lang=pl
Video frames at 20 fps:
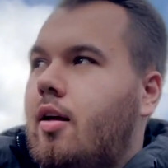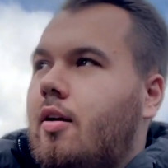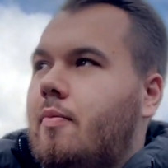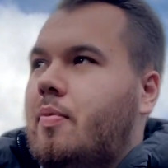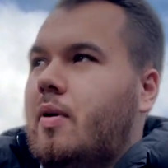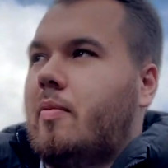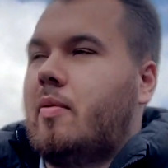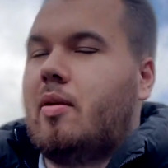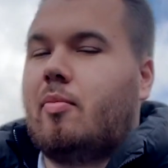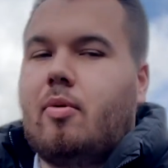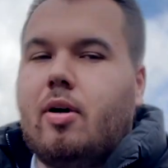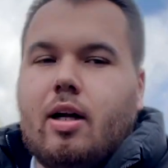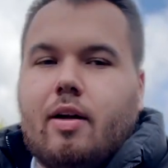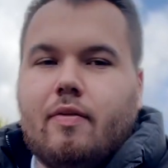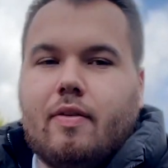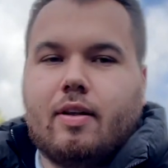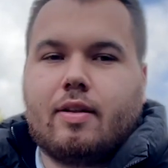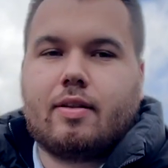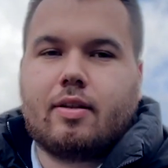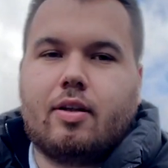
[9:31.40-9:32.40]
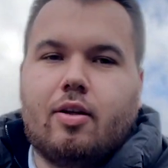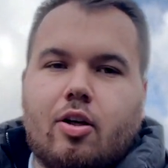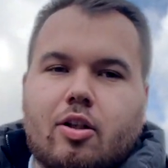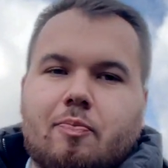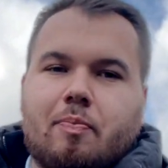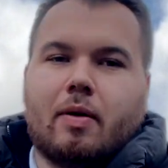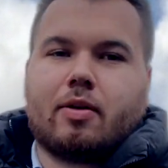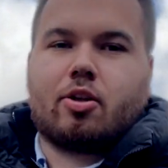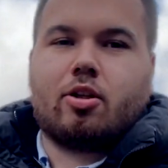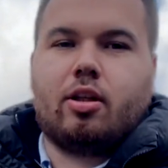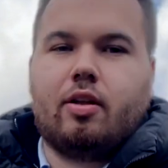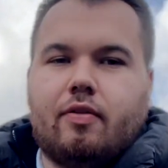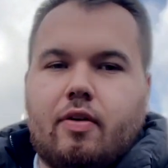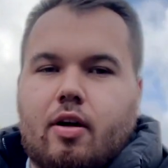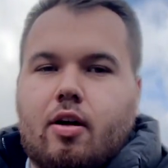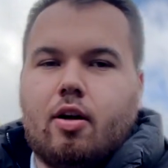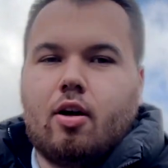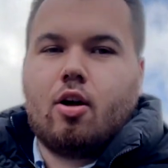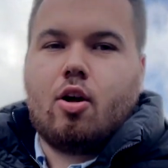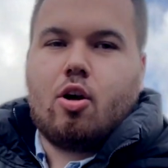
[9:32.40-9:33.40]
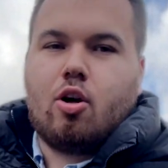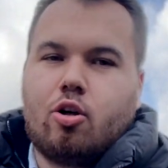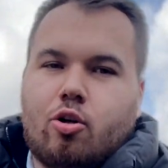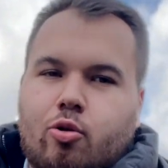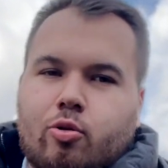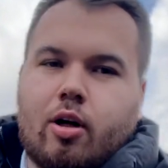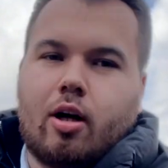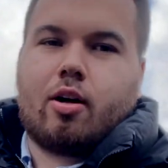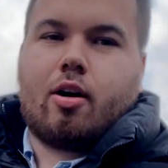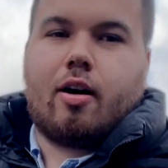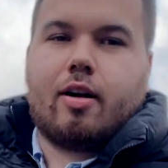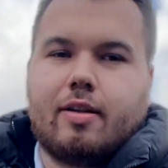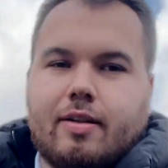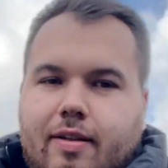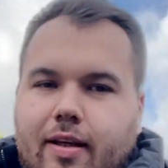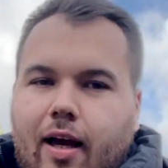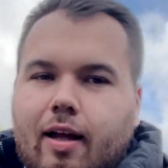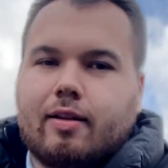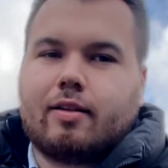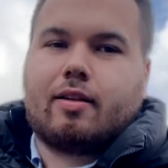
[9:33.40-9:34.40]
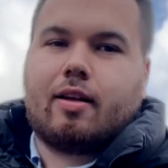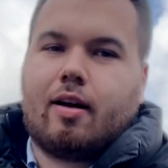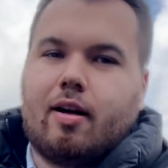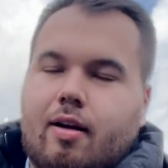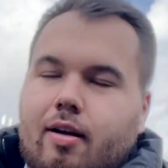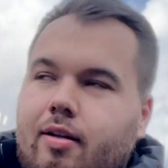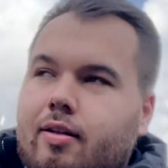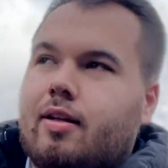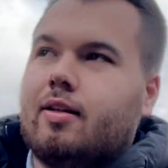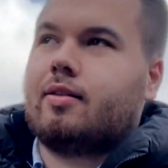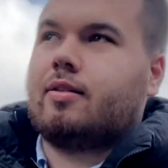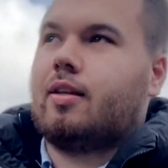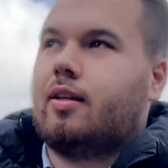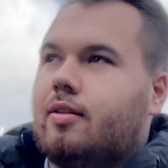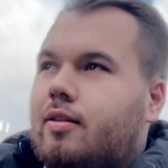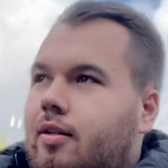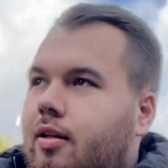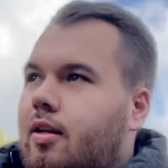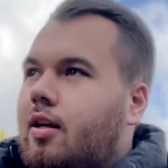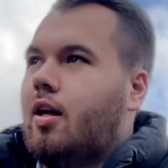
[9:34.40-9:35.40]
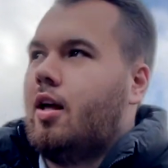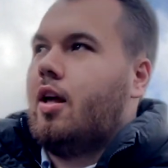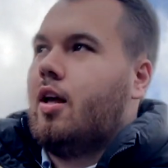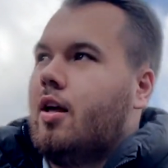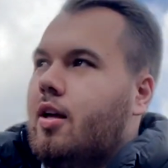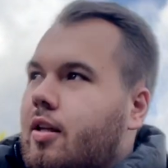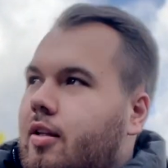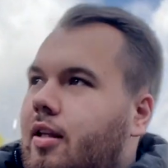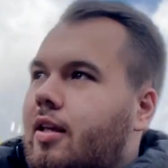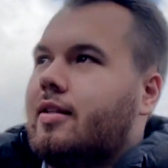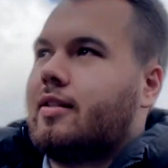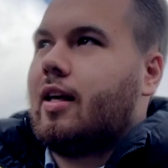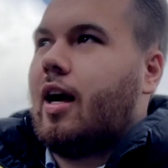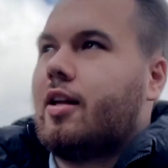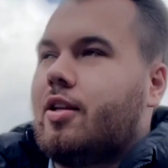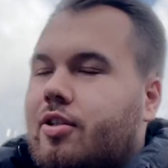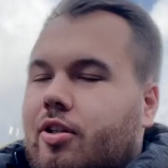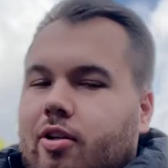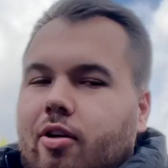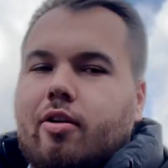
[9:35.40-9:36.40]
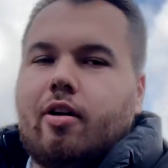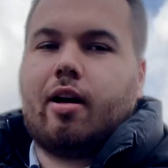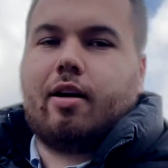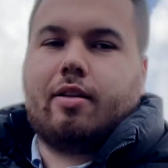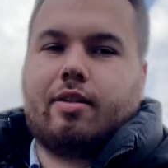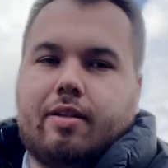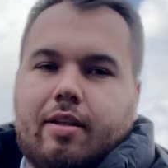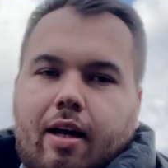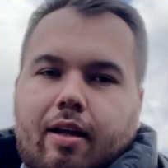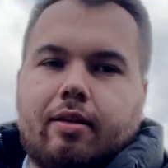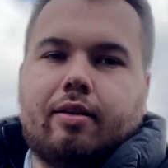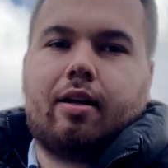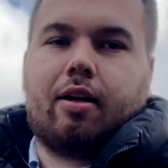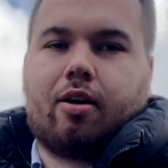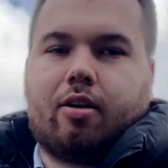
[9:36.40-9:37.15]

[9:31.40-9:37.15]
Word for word: premier Morawiecki rozpaczliwie szuka koalicjanta, ale niestety nie znajdzie tego koalicjanta.